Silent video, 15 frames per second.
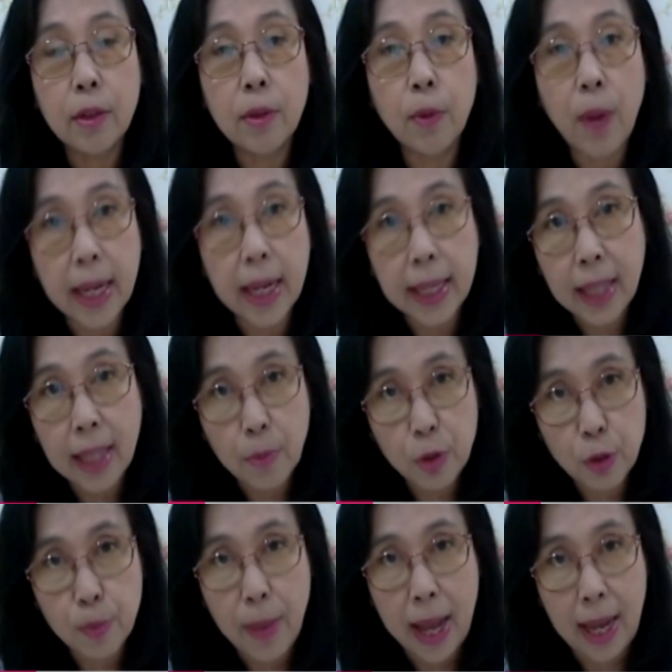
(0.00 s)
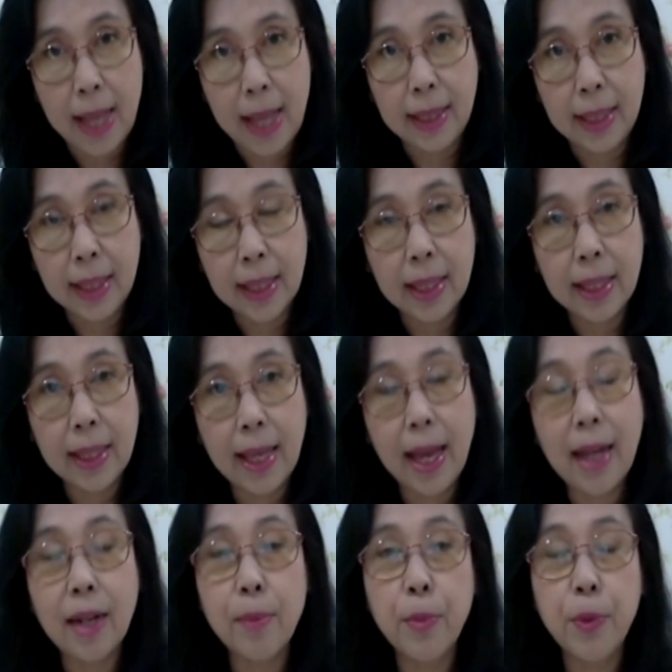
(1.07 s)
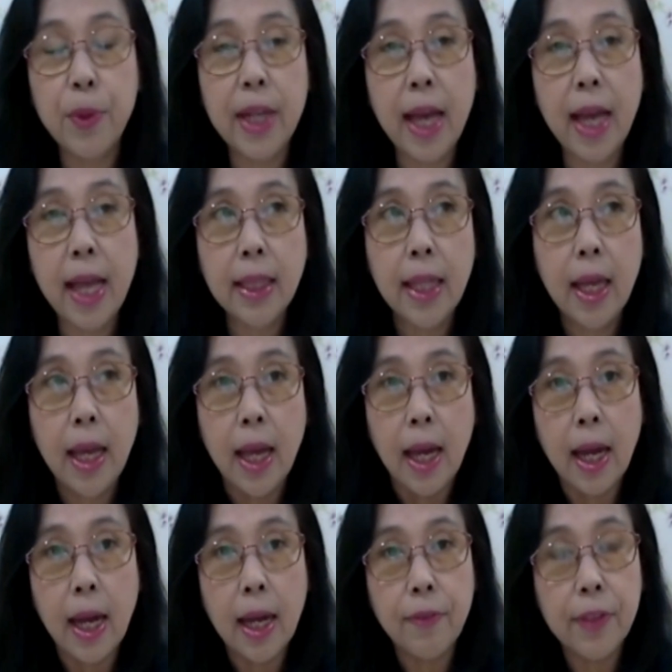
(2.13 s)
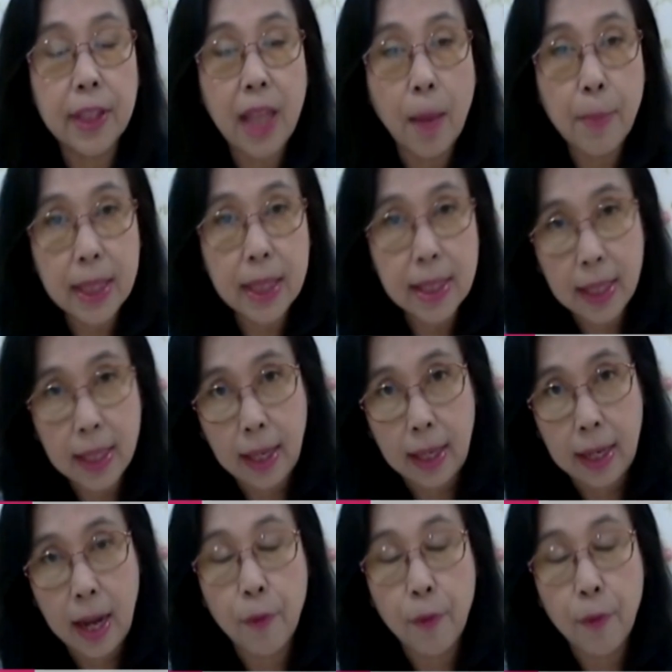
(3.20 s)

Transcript: kurangnya nafsu makan ya. Kemudian Eh, vitamin C.